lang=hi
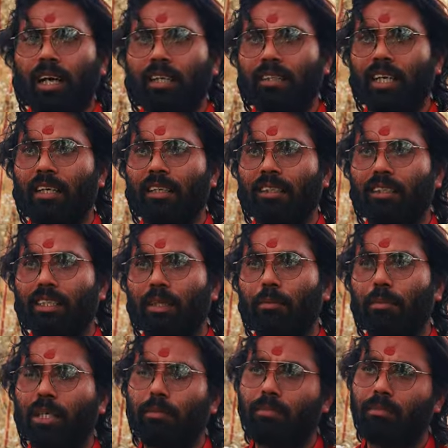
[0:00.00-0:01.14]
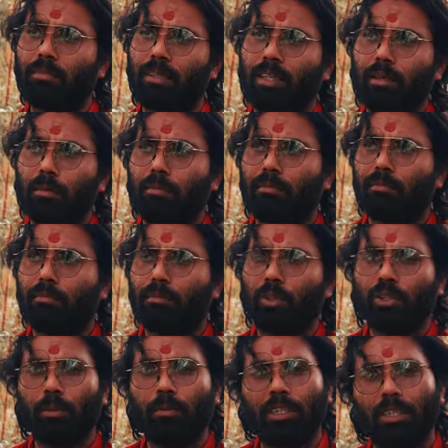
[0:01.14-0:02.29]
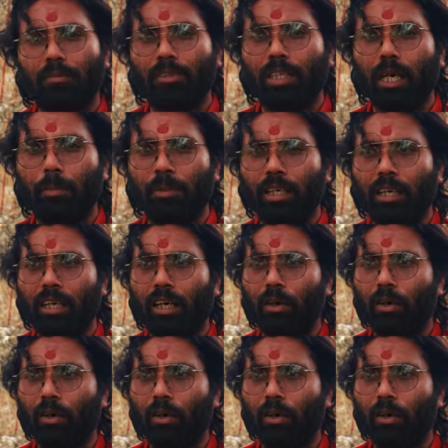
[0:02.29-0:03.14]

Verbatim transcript: अचानक से मतलब मौसम एकदम साफ था